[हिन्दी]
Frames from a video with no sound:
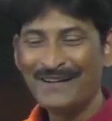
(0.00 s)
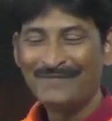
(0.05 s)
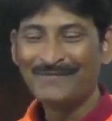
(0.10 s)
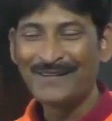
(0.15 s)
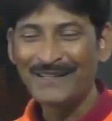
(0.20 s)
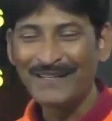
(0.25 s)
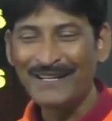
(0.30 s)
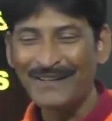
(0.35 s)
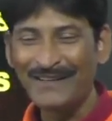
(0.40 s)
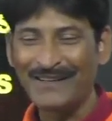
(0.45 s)

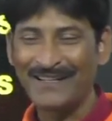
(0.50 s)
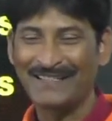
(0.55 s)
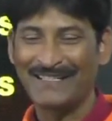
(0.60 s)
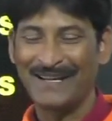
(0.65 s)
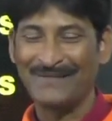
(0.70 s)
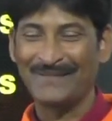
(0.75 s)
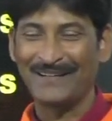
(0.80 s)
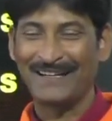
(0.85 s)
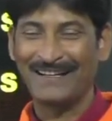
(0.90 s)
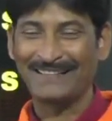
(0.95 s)
मुर्दे को
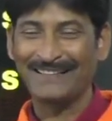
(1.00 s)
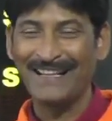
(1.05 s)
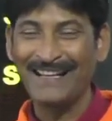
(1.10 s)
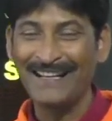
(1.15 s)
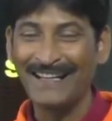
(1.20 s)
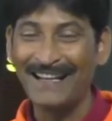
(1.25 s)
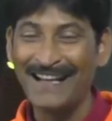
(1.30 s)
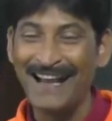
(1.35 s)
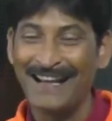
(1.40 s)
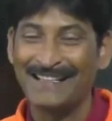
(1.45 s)
एग्जामिन करता है
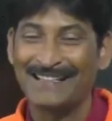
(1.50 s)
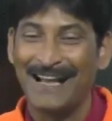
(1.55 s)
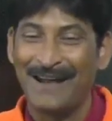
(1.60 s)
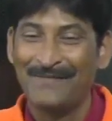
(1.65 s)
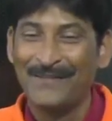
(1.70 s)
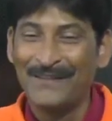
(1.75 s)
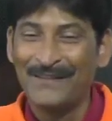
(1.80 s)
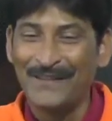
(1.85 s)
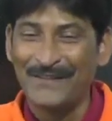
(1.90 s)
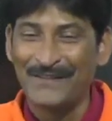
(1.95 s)
लेकिन
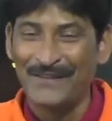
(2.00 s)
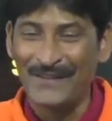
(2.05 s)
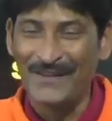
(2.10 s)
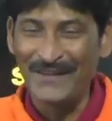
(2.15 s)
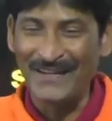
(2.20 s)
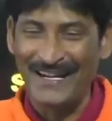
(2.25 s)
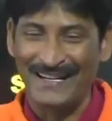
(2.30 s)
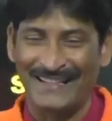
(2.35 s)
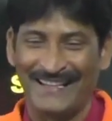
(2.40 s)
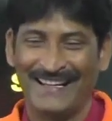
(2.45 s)
एग्जामिन तो दोनों
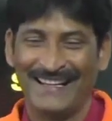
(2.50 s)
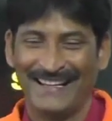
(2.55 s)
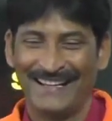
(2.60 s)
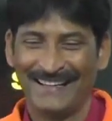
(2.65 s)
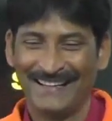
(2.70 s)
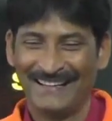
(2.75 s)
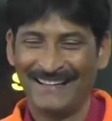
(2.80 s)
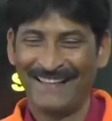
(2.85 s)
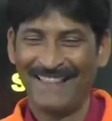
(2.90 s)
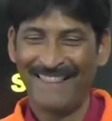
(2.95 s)
करते
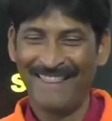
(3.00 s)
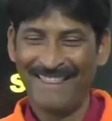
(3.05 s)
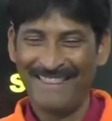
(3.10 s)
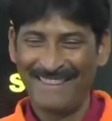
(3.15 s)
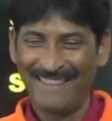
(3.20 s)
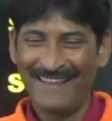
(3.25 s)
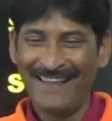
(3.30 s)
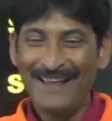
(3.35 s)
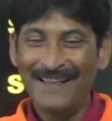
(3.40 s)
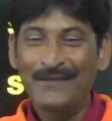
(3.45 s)

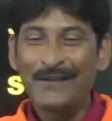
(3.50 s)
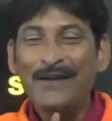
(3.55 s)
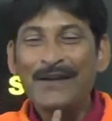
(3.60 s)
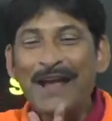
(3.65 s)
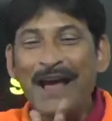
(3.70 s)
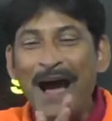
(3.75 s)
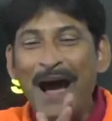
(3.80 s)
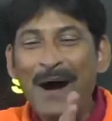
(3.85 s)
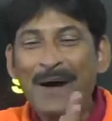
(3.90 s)
हैं तो ये